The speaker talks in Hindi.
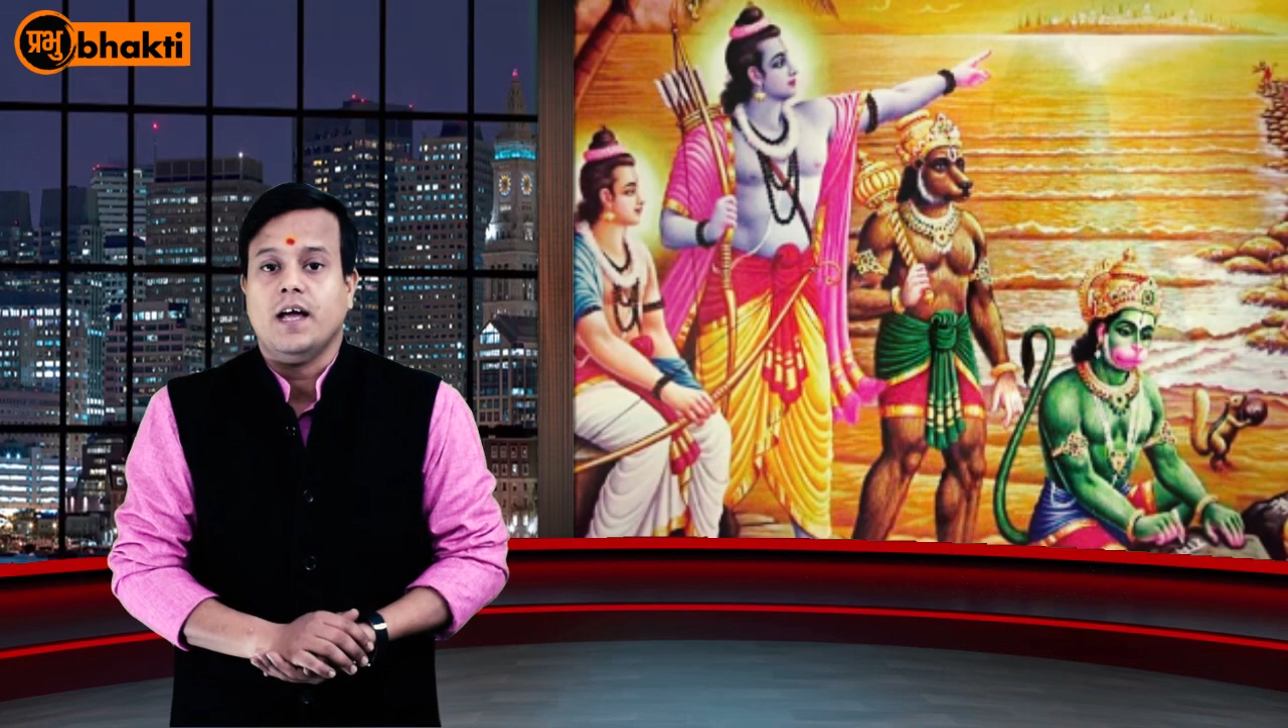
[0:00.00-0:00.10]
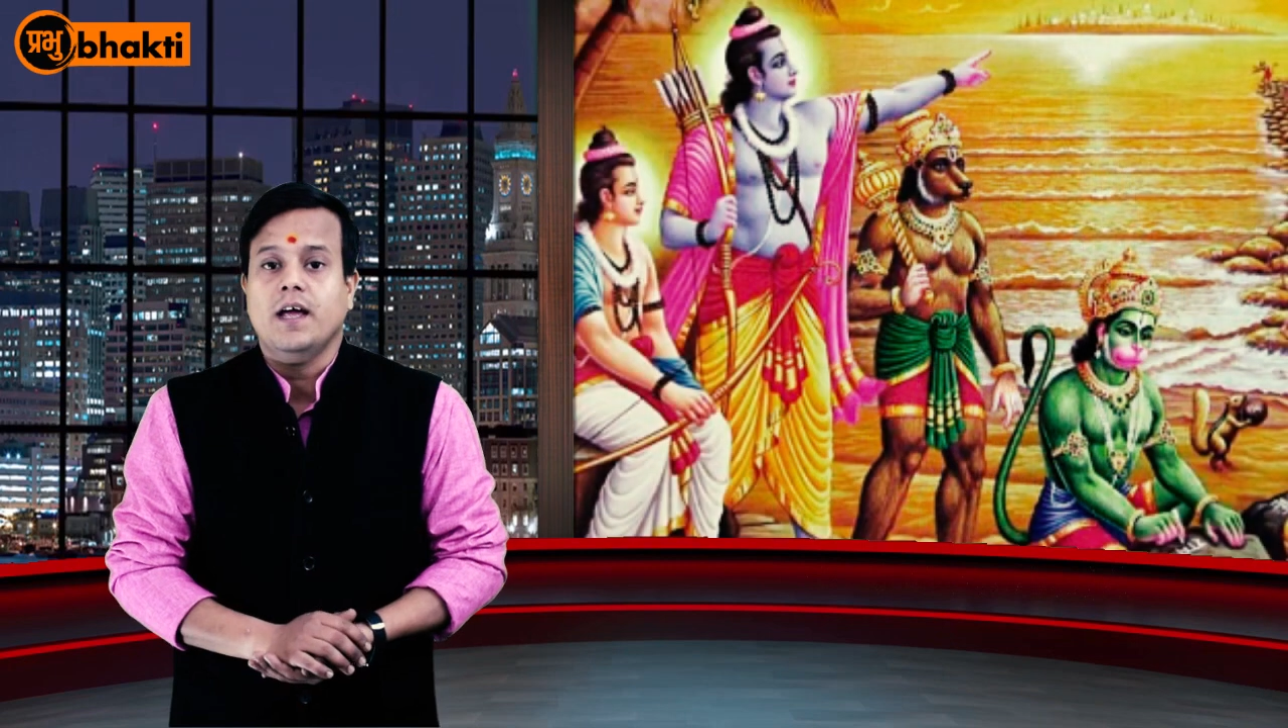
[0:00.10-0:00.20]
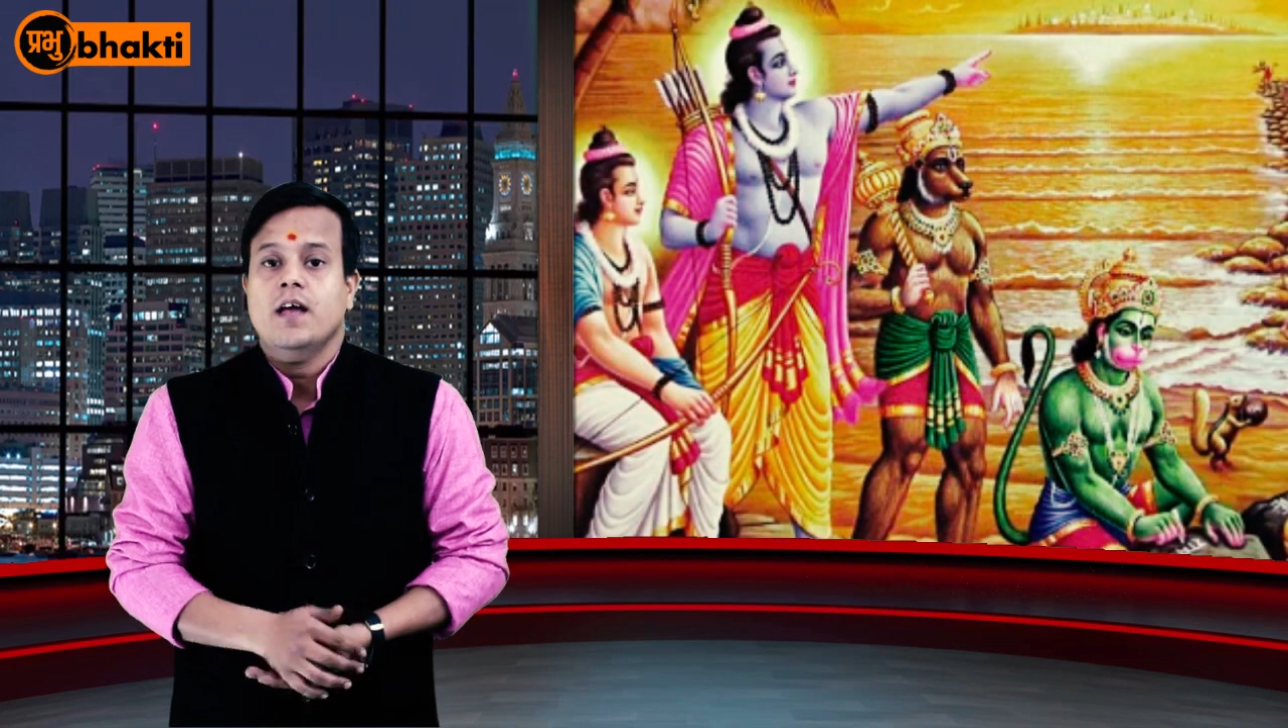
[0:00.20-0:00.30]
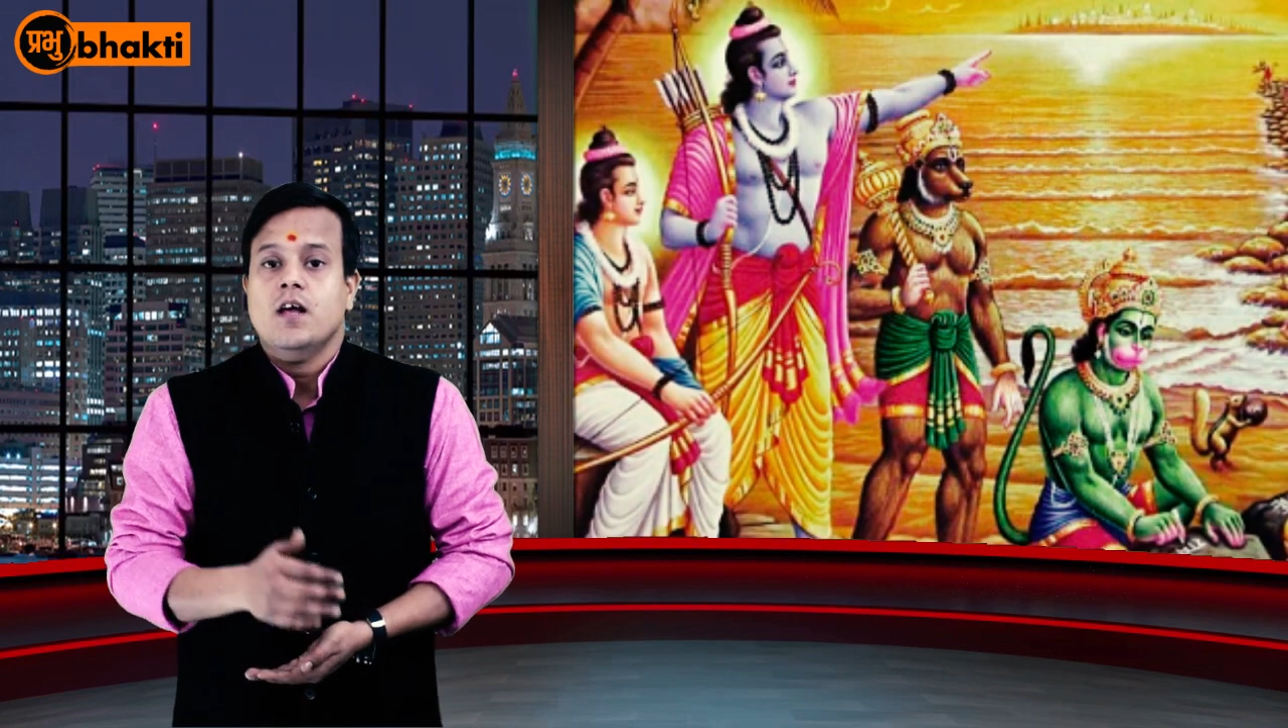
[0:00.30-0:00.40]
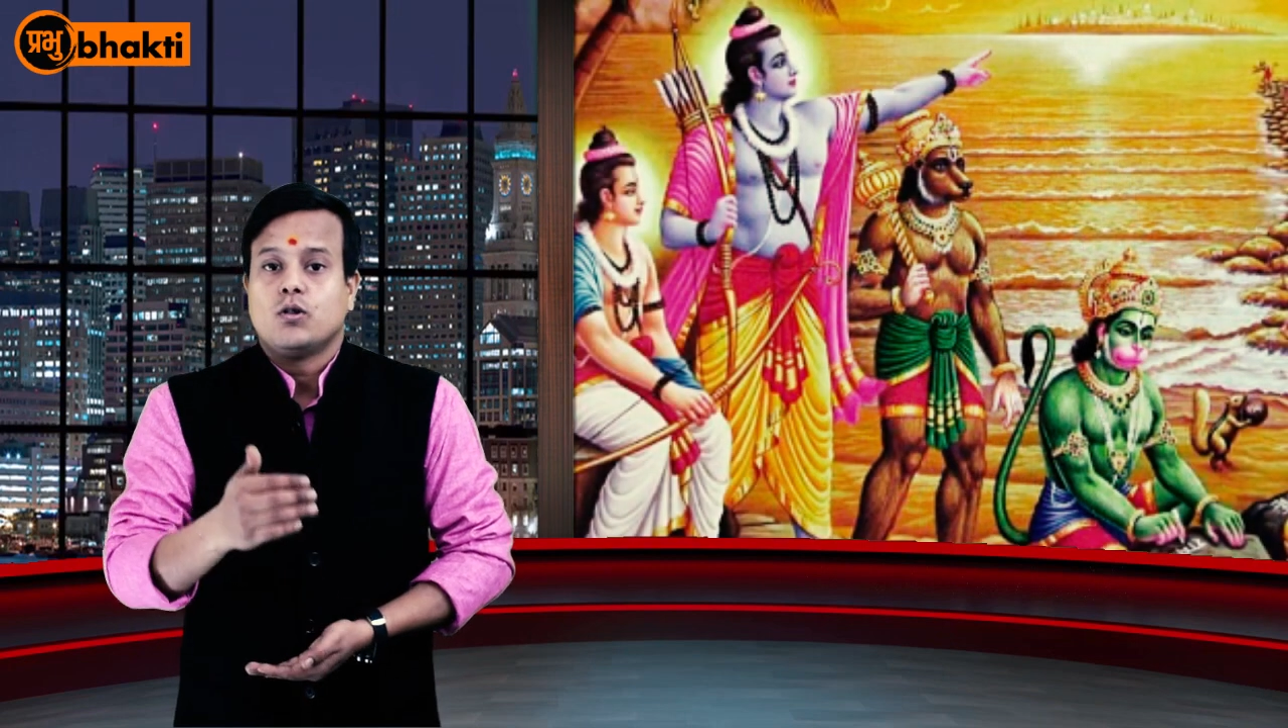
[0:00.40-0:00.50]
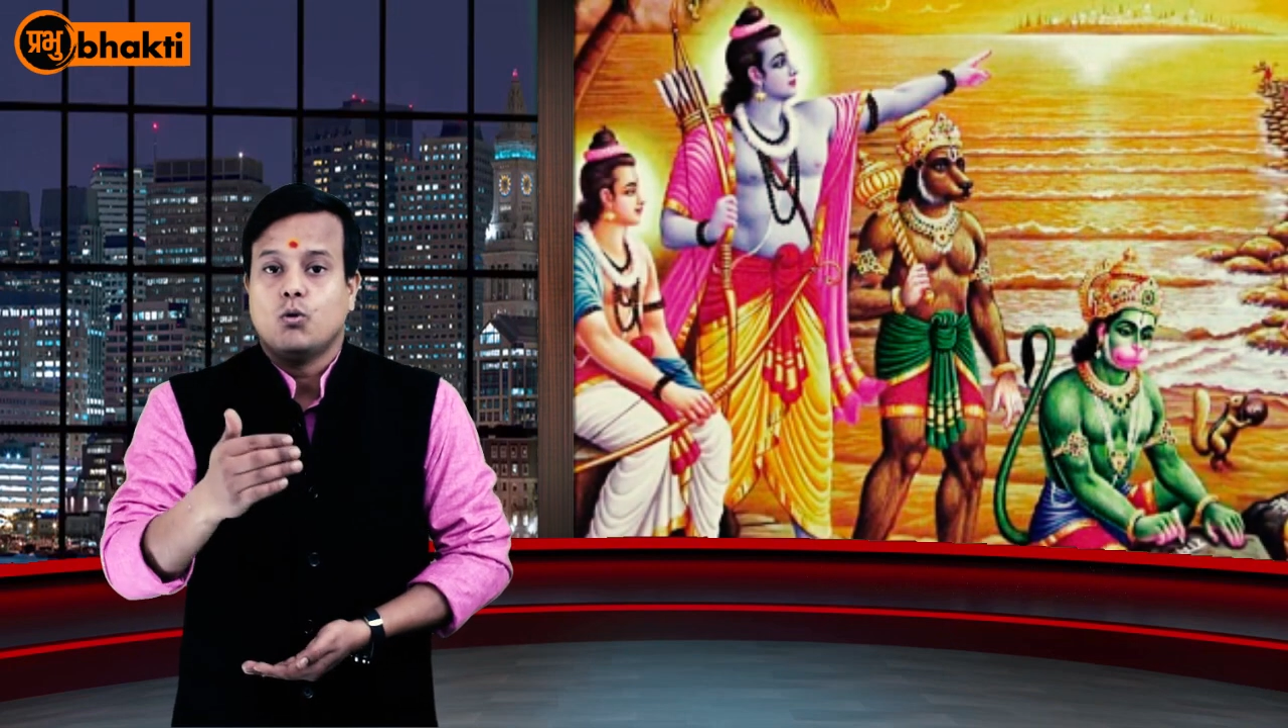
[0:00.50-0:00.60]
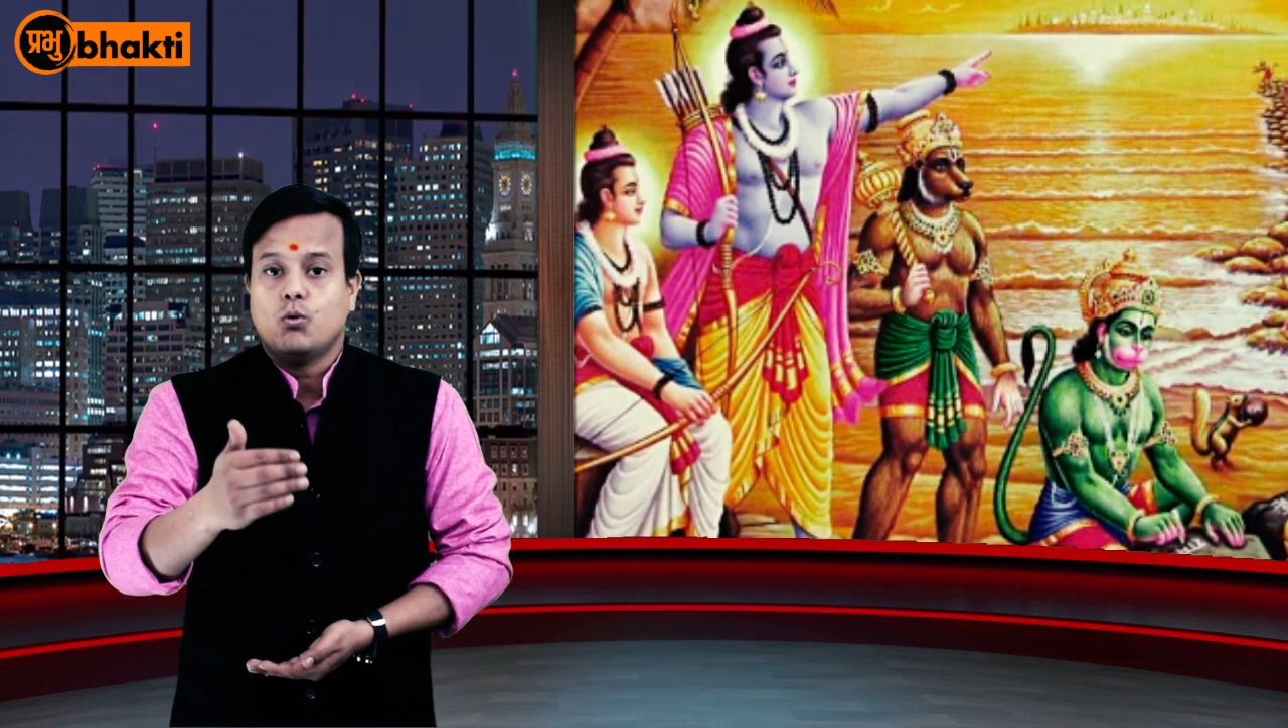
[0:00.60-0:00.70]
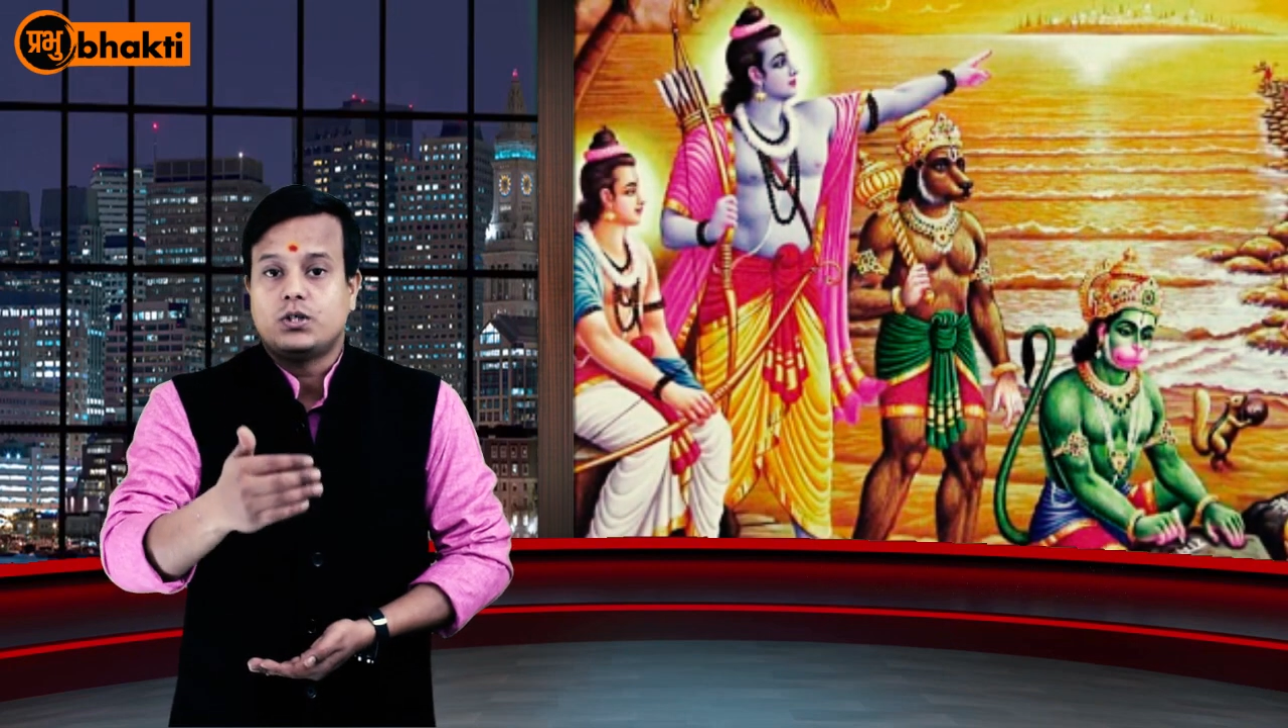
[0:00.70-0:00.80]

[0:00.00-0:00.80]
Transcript: हैं तो